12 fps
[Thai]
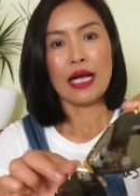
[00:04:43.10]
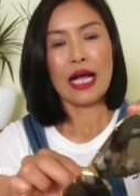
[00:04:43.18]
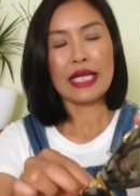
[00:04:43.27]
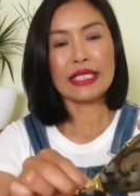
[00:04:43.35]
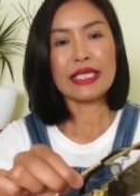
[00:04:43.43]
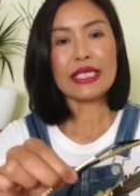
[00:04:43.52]

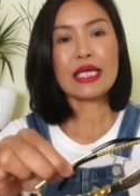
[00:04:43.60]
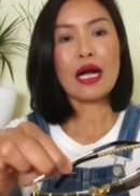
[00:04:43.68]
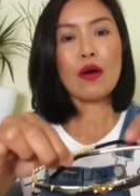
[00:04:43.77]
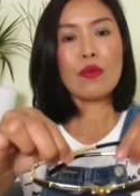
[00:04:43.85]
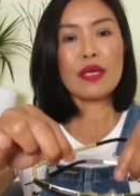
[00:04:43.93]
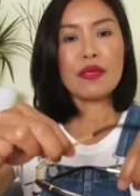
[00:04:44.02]
อันนี้
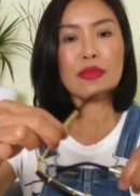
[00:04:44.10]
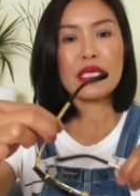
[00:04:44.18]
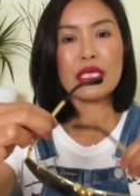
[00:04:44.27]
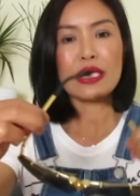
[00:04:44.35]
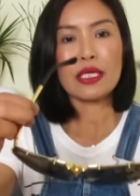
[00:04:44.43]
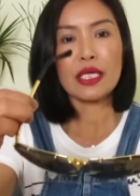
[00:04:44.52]
เขาไม่
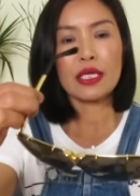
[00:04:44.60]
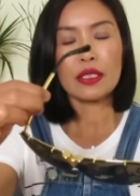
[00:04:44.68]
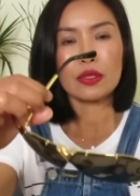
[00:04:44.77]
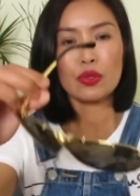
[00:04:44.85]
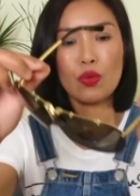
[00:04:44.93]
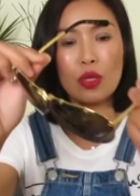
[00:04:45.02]
มี
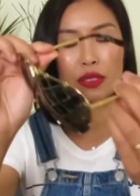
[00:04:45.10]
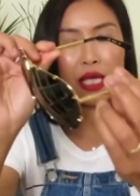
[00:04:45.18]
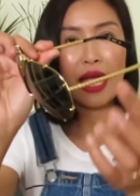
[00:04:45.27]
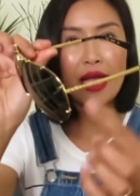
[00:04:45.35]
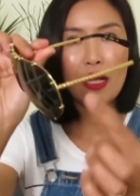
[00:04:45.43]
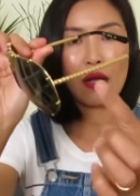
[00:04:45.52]
ตัว
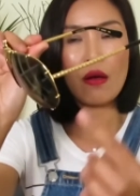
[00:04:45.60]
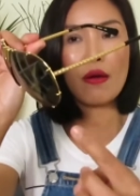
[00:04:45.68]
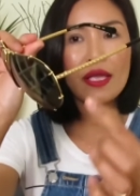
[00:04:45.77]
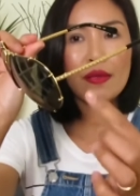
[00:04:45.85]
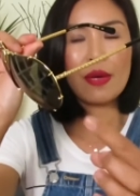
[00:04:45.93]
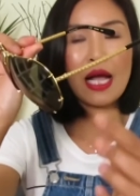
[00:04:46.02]
แท็กห้อ
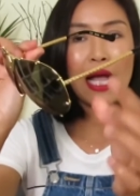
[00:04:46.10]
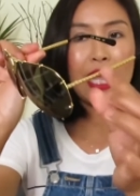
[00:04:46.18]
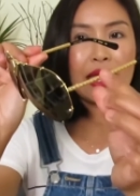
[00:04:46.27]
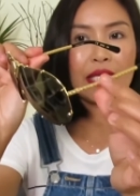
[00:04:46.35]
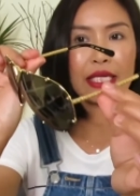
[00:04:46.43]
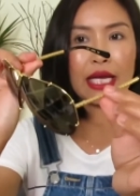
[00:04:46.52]
ยมาให้
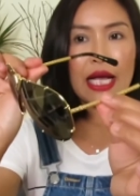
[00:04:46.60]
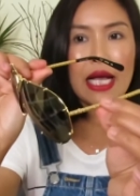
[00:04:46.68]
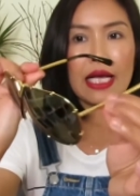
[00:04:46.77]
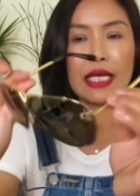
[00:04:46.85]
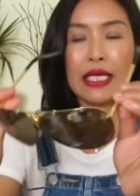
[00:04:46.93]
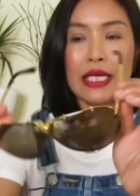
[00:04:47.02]
นะคะ
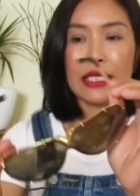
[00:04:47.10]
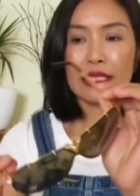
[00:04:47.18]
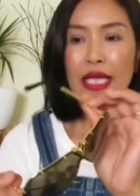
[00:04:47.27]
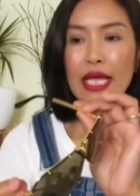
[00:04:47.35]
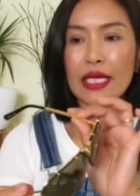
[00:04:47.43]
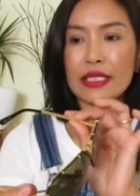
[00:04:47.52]

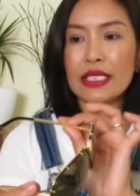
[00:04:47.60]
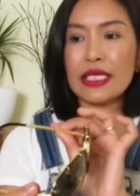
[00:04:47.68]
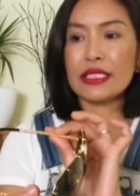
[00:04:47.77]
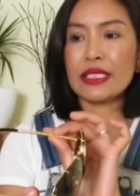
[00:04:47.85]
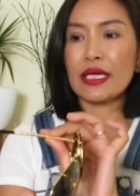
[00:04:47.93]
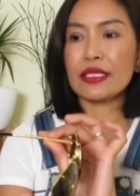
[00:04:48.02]
แต่ที่
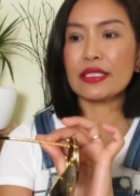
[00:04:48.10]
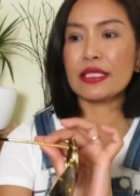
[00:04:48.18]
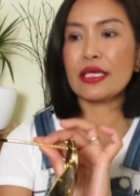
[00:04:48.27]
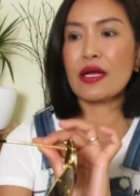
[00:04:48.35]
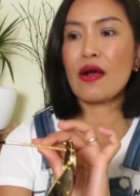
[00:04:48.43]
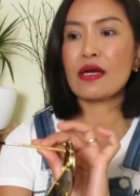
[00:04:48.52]
สั่ง
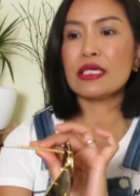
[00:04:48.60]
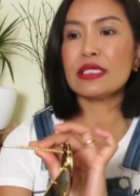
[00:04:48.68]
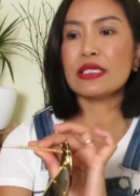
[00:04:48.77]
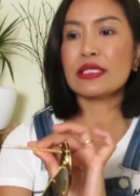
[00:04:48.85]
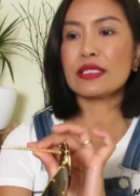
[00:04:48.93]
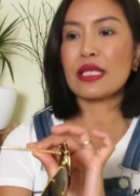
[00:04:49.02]
ซื้อก็คื
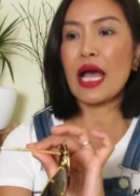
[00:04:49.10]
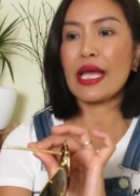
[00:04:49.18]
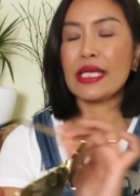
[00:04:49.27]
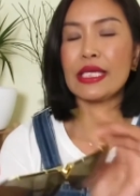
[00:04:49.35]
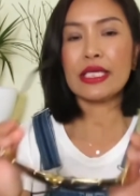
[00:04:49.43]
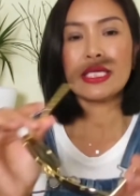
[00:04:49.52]
อไซ
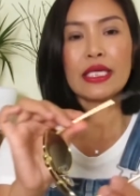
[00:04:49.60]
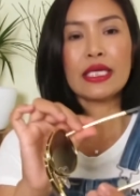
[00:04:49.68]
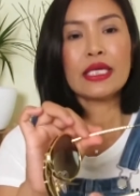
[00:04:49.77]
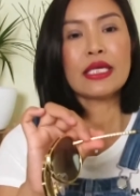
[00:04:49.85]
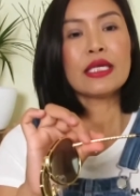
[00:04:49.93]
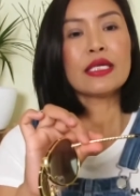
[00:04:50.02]
ส์
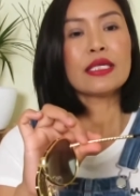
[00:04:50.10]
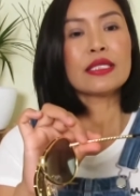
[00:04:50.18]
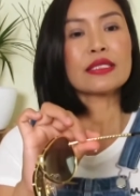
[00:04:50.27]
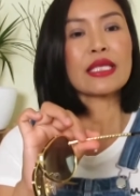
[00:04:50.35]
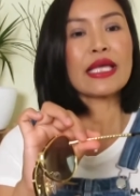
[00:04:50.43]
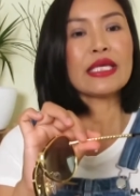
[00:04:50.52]

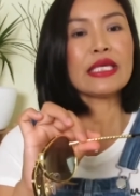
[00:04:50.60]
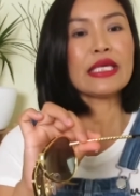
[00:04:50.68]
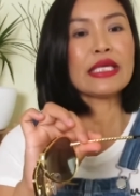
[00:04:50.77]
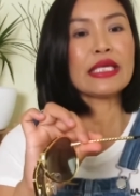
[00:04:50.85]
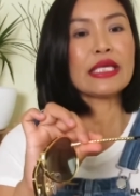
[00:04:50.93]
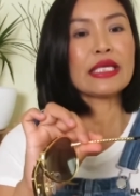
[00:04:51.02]
ไซส์
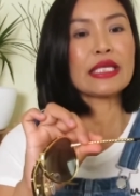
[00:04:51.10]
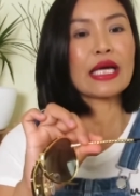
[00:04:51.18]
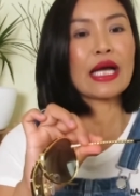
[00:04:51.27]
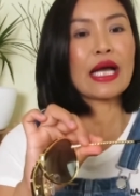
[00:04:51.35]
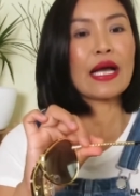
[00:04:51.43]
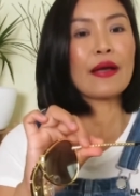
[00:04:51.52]
E
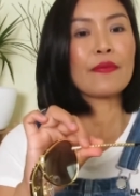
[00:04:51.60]
นะคะ